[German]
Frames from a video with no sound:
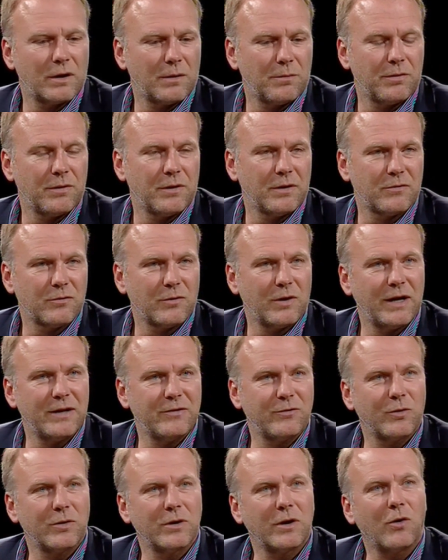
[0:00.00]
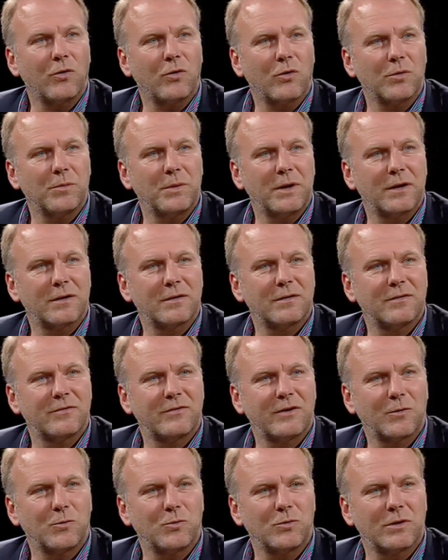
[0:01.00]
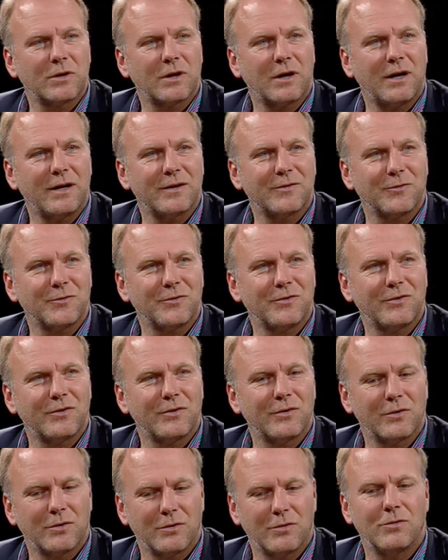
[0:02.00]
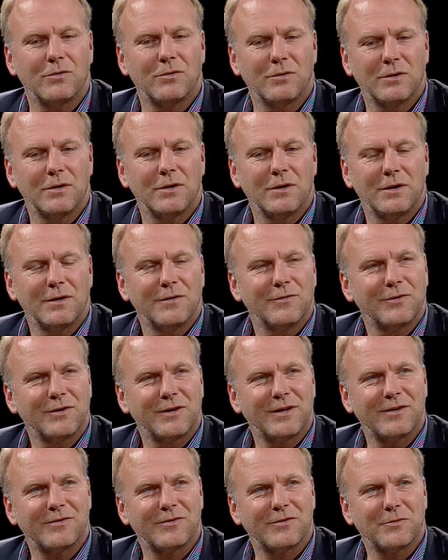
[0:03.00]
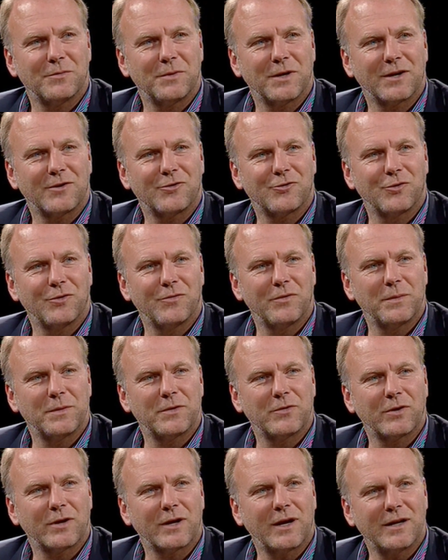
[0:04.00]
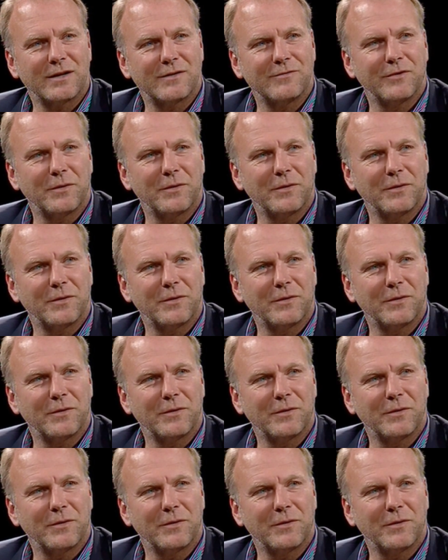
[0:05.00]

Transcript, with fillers: Ich habe zu Heinz heute auch noch immer einen sehr guten Draht. Und, äh, schön. Und da ist es immer ganz schön, wenn man solche alten